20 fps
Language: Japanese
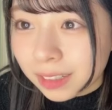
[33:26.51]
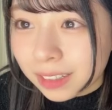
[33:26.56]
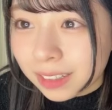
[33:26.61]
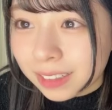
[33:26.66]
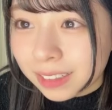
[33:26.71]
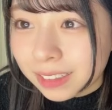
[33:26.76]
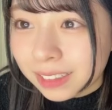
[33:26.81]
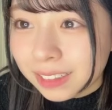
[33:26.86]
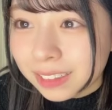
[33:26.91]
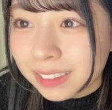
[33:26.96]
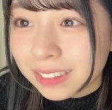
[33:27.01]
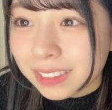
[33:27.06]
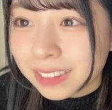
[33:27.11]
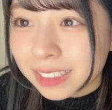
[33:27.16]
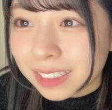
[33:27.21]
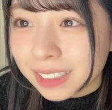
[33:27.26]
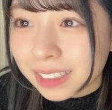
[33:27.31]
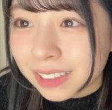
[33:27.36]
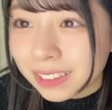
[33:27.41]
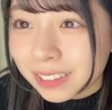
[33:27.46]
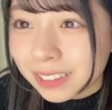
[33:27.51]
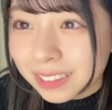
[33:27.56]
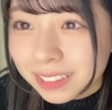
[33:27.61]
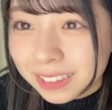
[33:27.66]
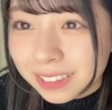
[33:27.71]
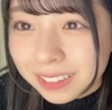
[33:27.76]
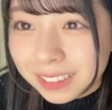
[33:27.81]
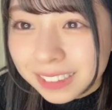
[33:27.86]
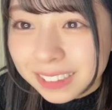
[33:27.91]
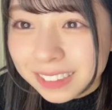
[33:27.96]
あの特技ね本
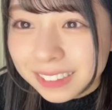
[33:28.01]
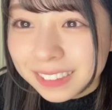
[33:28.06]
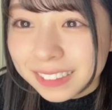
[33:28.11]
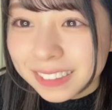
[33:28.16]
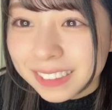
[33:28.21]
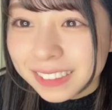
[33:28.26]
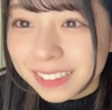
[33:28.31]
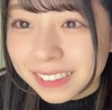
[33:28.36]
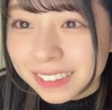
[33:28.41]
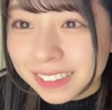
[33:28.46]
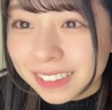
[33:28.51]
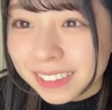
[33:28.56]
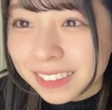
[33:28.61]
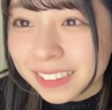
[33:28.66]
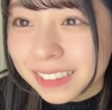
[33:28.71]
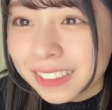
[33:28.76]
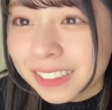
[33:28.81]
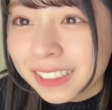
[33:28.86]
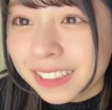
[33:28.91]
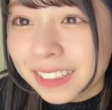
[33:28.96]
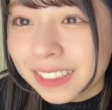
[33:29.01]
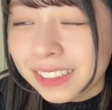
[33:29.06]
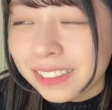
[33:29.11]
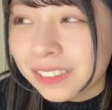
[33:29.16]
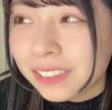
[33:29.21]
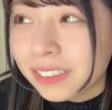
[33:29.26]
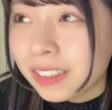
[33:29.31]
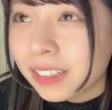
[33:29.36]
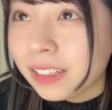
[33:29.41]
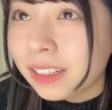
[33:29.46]
当にそうだよねで
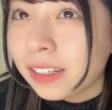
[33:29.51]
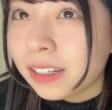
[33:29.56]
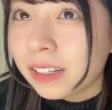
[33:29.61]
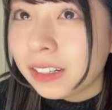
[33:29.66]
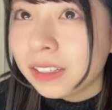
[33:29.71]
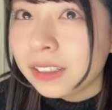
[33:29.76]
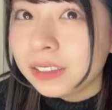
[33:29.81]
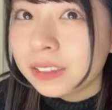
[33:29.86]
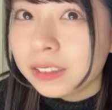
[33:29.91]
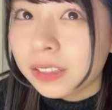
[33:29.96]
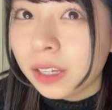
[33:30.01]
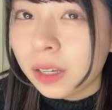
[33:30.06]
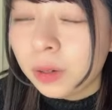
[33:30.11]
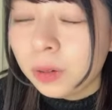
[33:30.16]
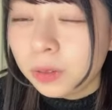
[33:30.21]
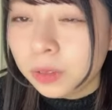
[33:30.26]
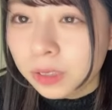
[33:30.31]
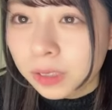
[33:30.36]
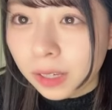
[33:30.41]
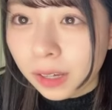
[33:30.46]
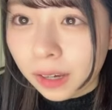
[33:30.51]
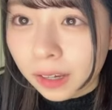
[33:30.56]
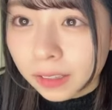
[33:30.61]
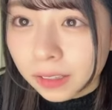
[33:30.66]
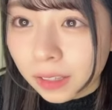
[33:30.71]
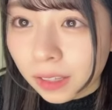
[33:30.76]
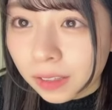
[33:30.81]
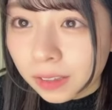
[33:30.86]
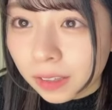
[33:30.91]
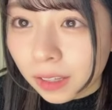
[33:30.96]
もなんか台本に書い
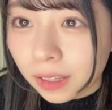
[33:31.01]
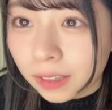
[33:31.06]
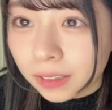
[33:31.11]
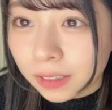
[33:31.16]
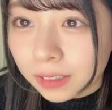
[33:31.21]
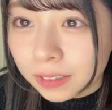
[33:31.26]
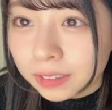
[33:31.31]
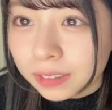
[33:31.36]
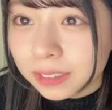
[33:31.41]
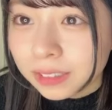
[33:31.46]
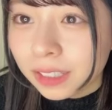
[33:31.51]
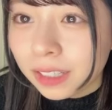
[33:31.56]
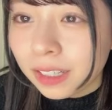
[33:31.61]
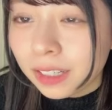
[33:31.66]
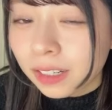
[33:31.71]
てあったんです